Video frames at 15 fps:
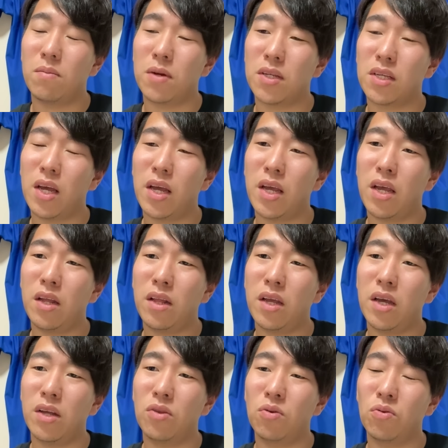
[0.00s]
まあ最近
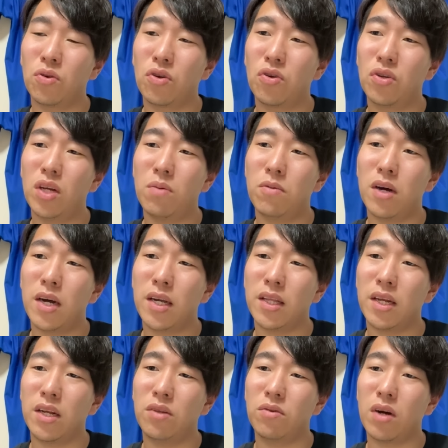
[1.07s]
ね、どの球団も上げた
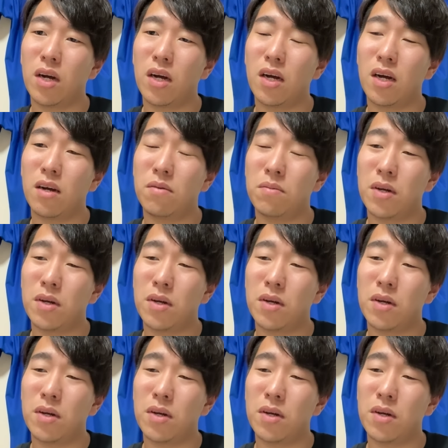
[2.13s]
りとか、